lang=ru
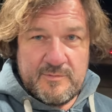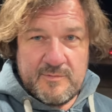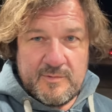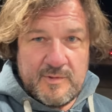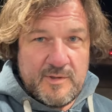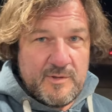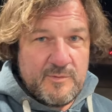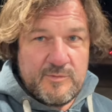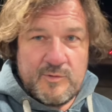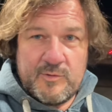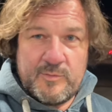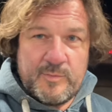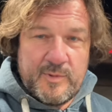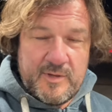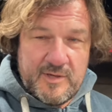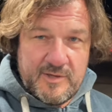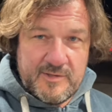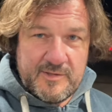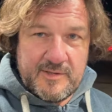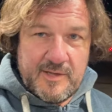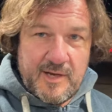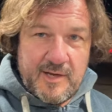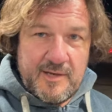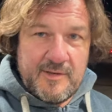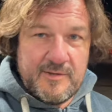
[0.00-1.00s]
они вот
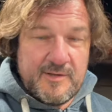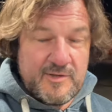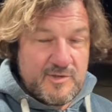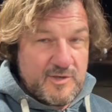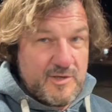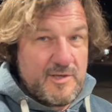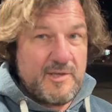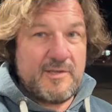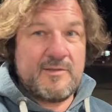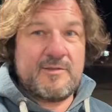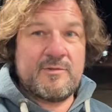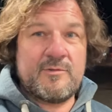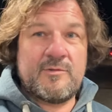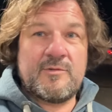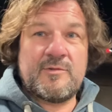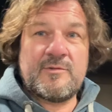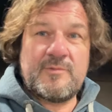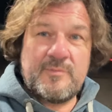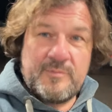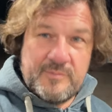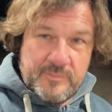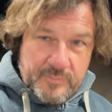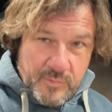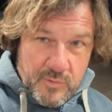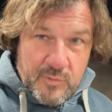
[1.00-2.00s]
полистали, нашли этот
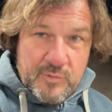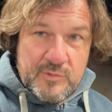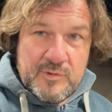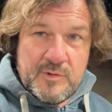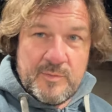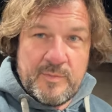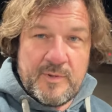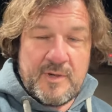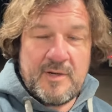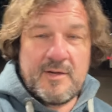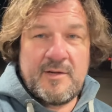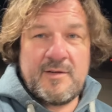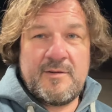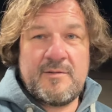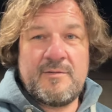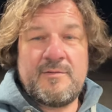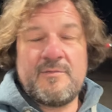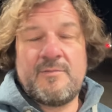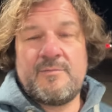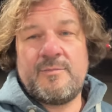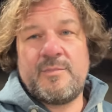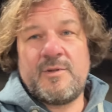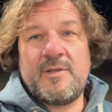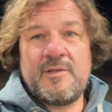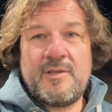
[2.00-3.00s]
пункт про
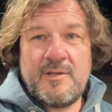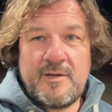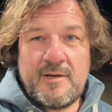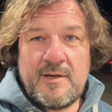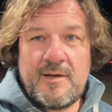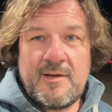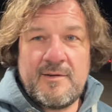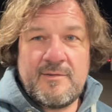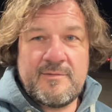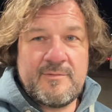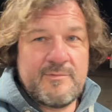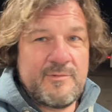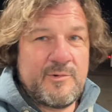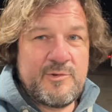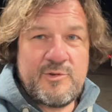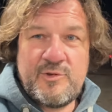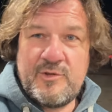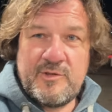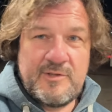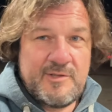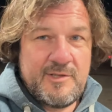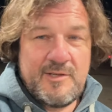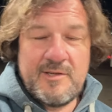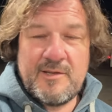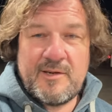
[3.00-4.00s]
планера
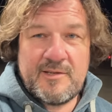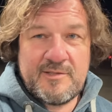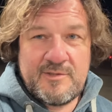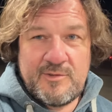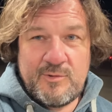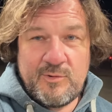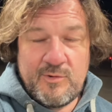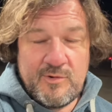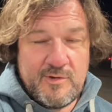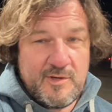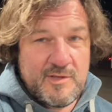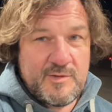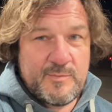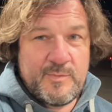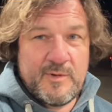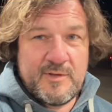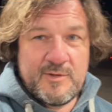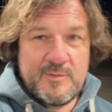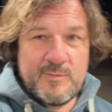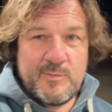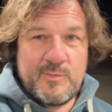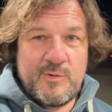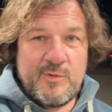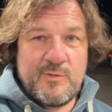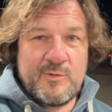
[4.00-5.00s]
очень сильно расстроились по
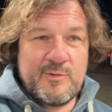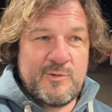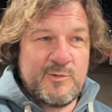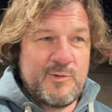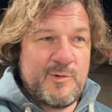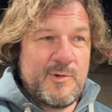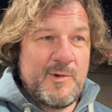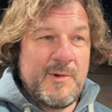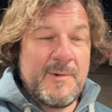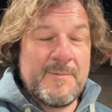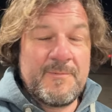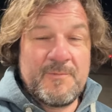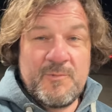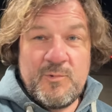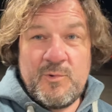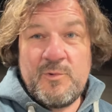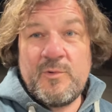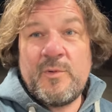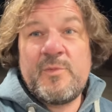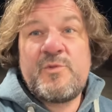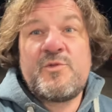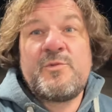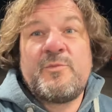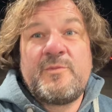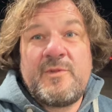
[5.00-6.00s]
этому поводу. Ну и, в
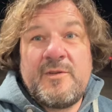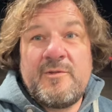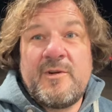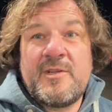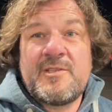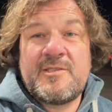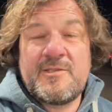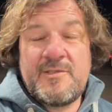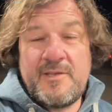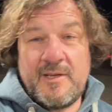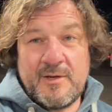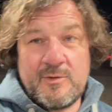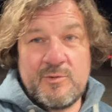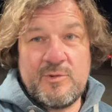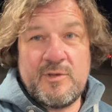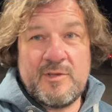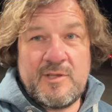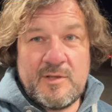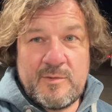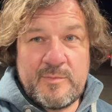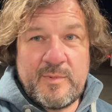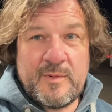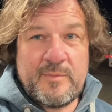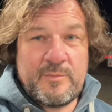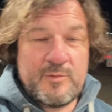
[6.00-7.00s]
общем, девать снег,
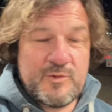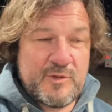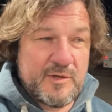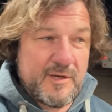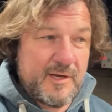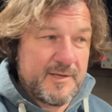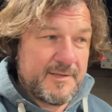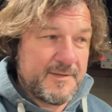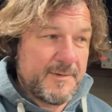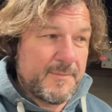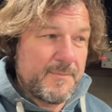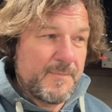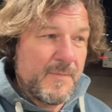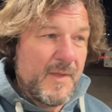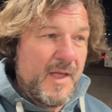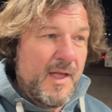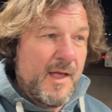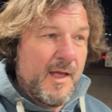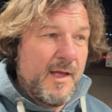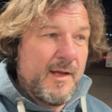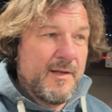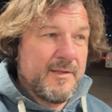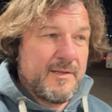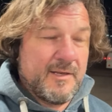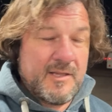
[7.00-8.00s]
надо пропускать.
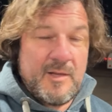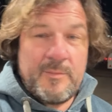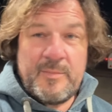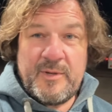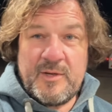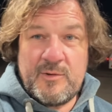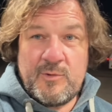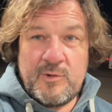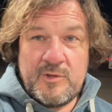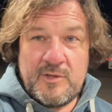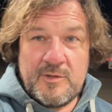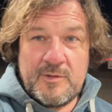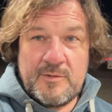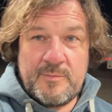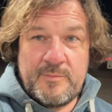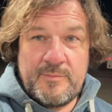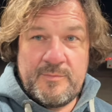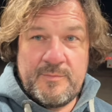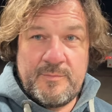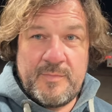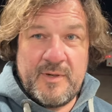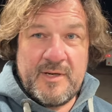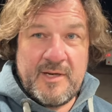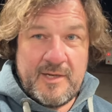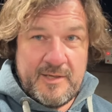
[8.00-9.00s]
Тогда приходит
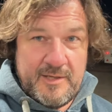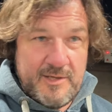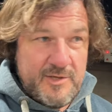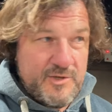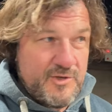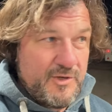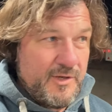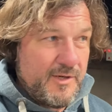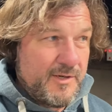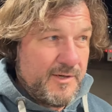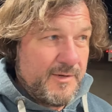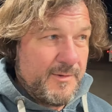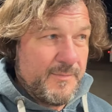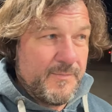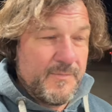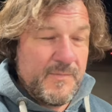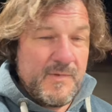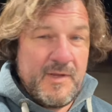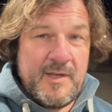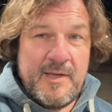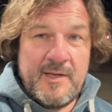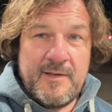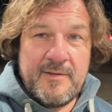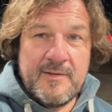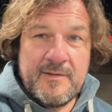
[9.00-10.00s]
пограничник
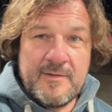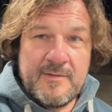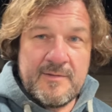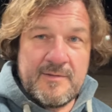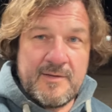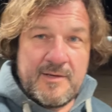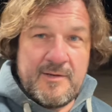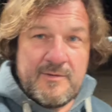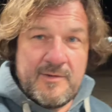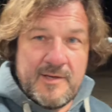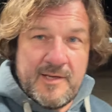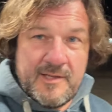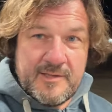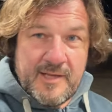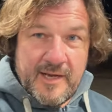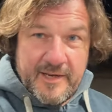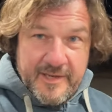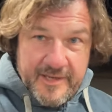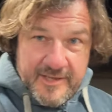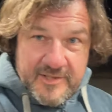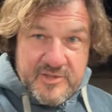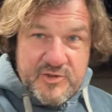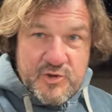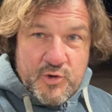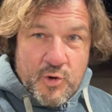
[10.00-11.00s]
и говорит, а
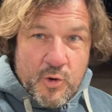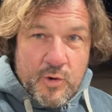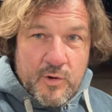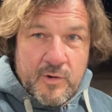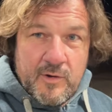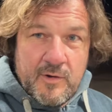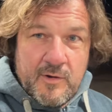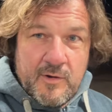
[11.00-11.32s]
есть чё?" Он